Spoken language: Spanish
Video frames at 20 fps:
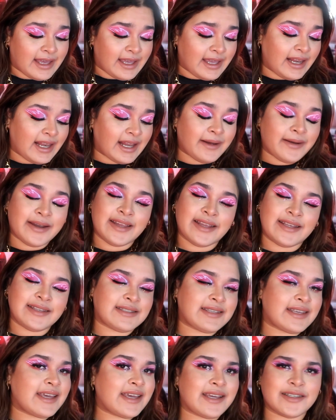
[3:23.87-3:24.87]
Y la verdad
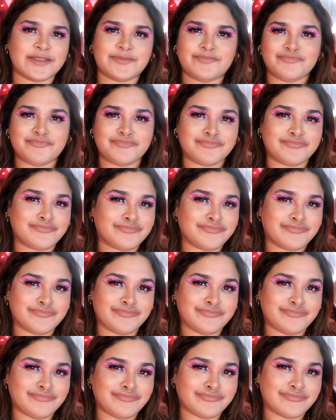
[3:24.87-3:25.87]
es que
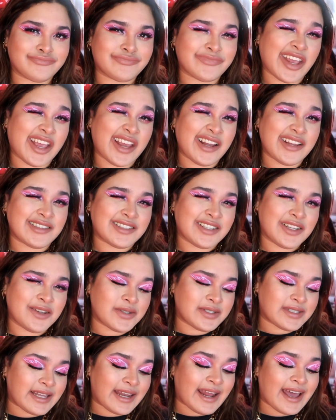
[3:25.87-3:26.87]
el
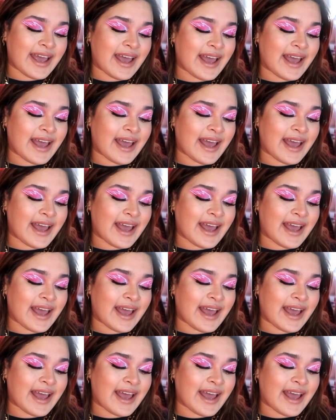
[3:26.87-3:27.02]
estilo estará